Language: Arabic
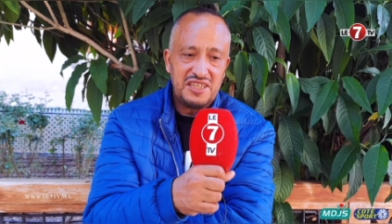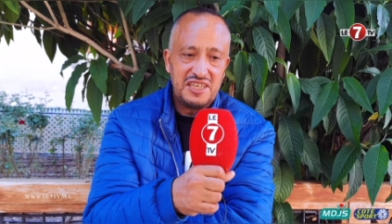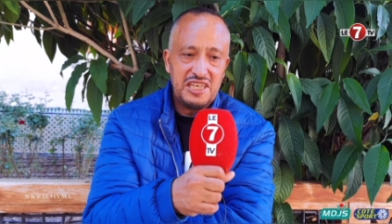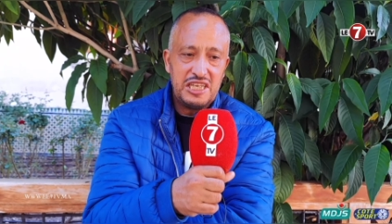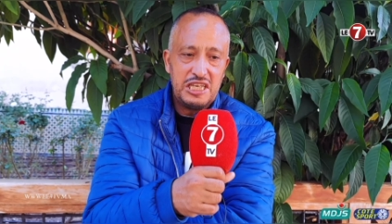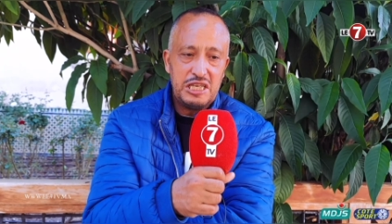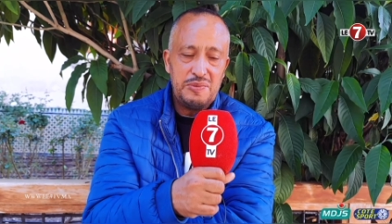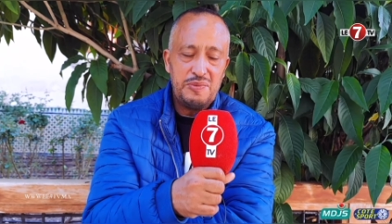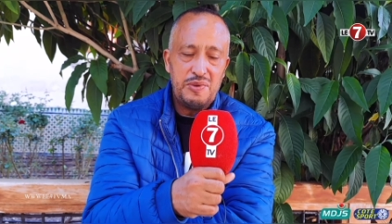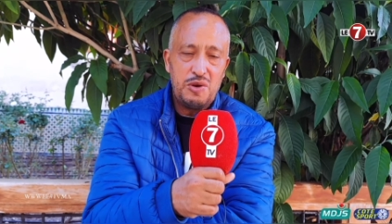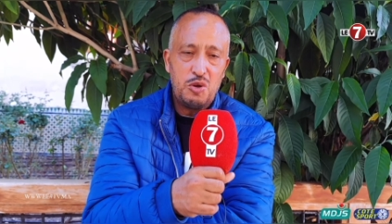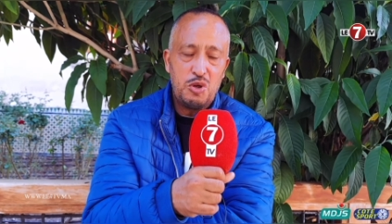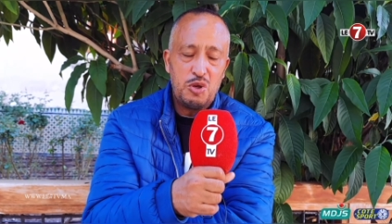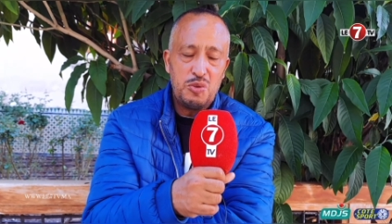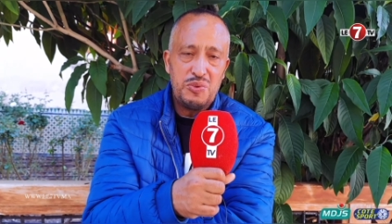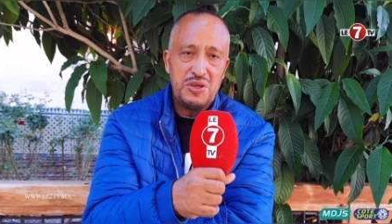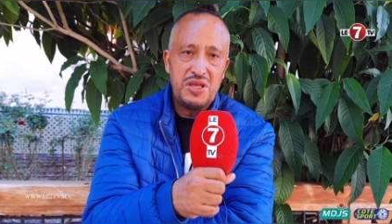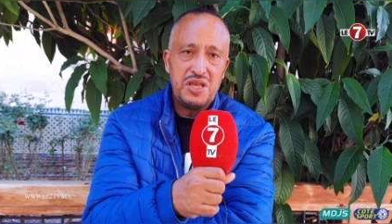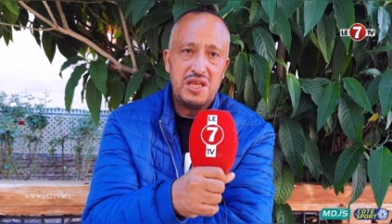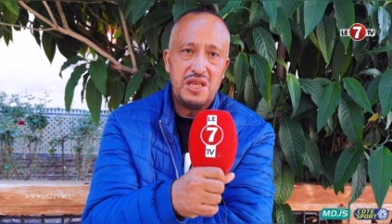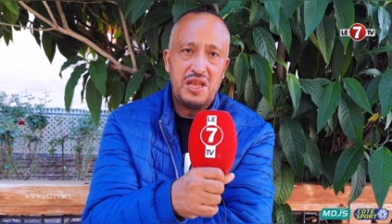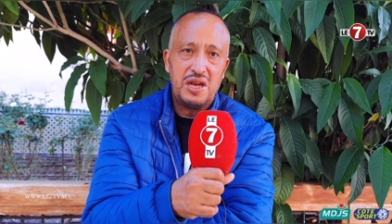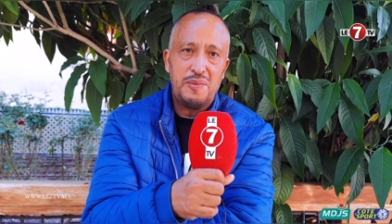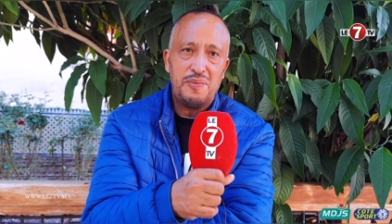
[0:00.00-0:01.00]
طيبه
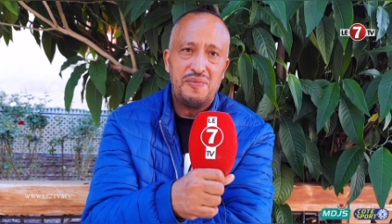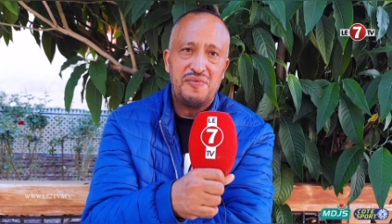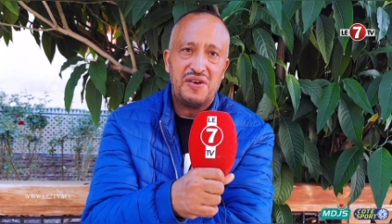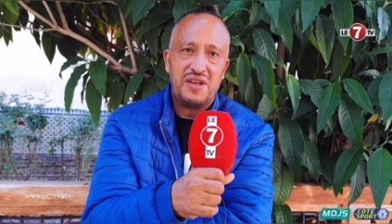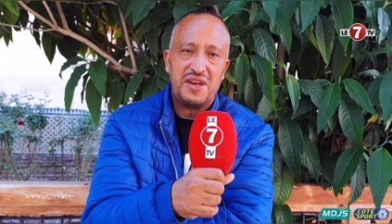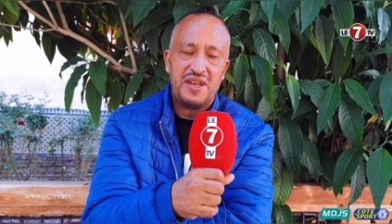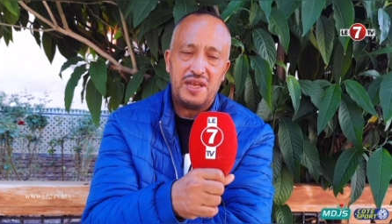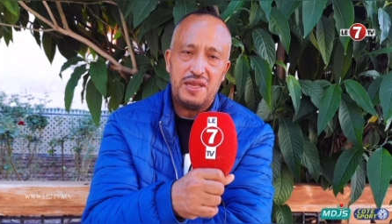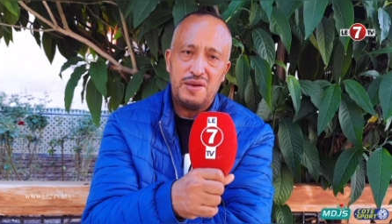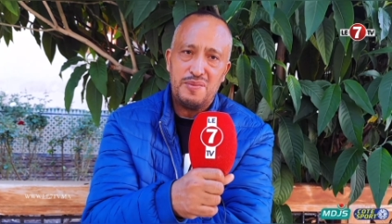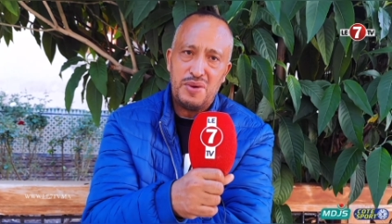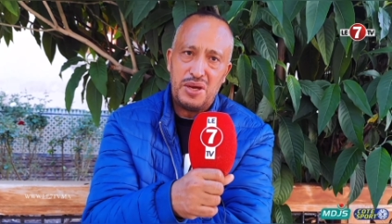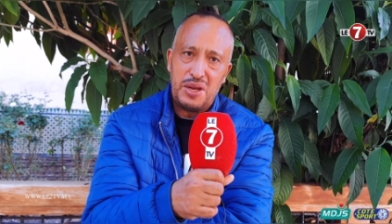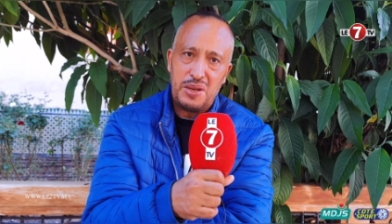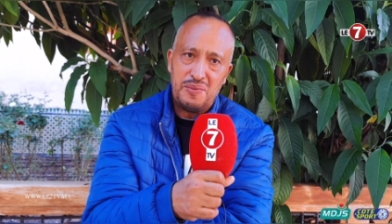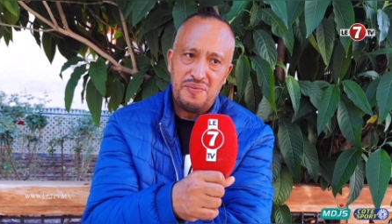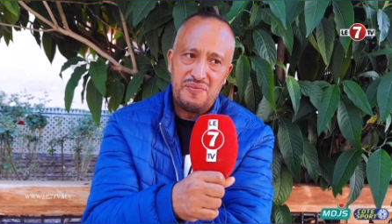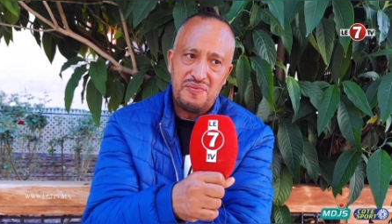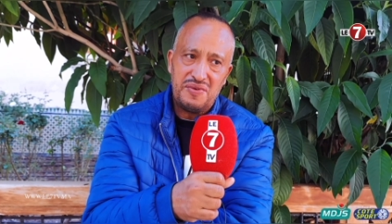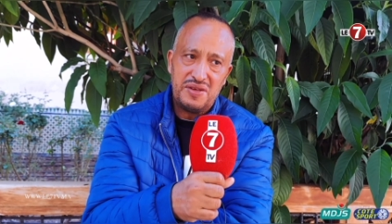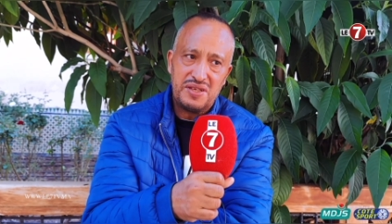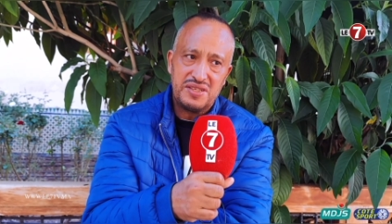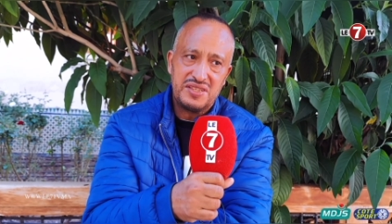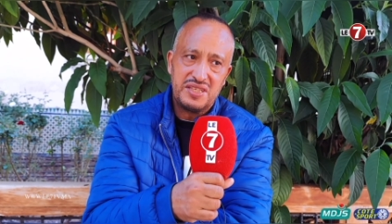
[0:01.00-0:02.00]
وكبيره بفريق المغرب
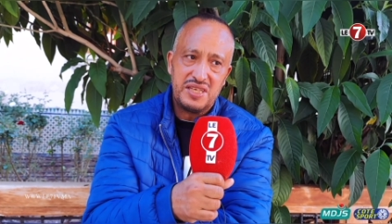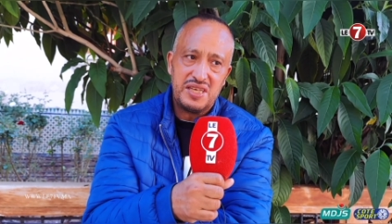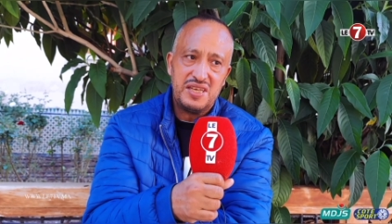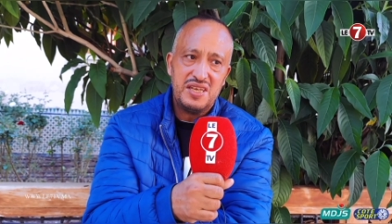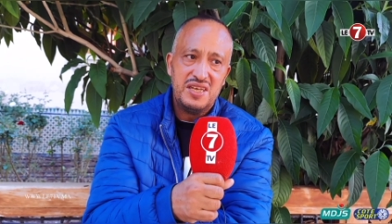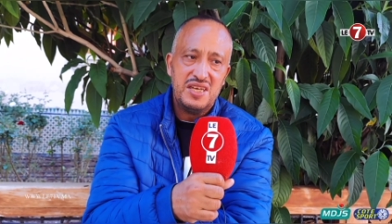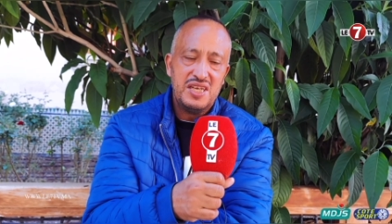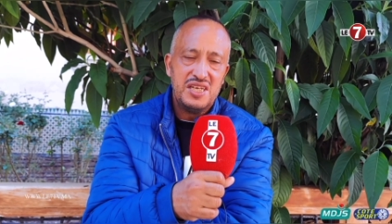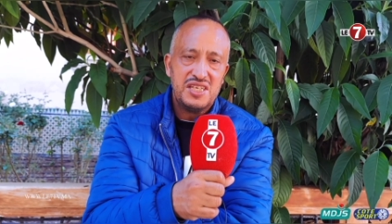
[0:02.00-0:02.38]
الفاسي